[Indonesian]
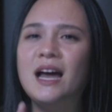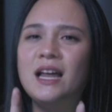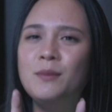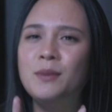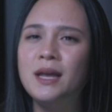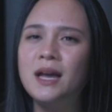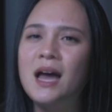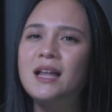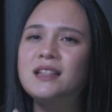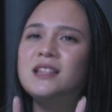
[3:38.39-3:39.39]
aneh
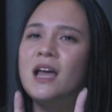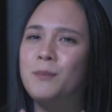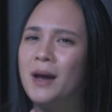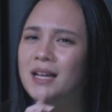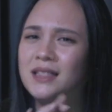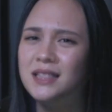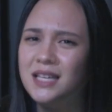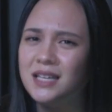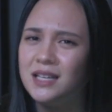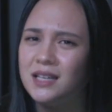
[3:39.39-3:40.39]
mereka tanpa
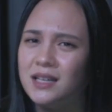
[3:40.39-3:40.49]
henti.